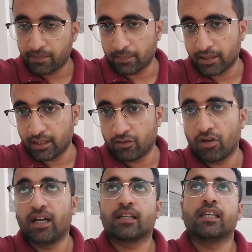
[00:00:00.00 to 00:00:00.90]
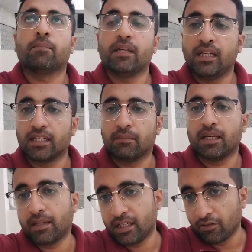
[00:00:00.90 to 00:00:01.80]
सबसे दुआ की अपील है कि भाई
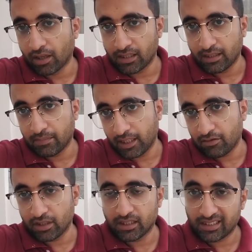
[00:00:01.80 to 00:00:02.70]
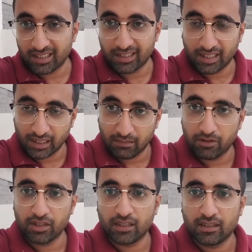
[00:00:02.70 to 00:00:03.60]
हमारे लिए दुआ कीजिए हम ठीक हो जाएँ जल्द से सियाजाब हो
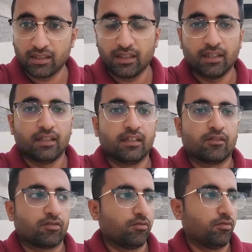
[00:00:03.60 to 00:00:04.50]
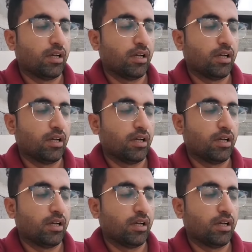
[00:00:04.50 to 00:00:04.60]
जाएँ तो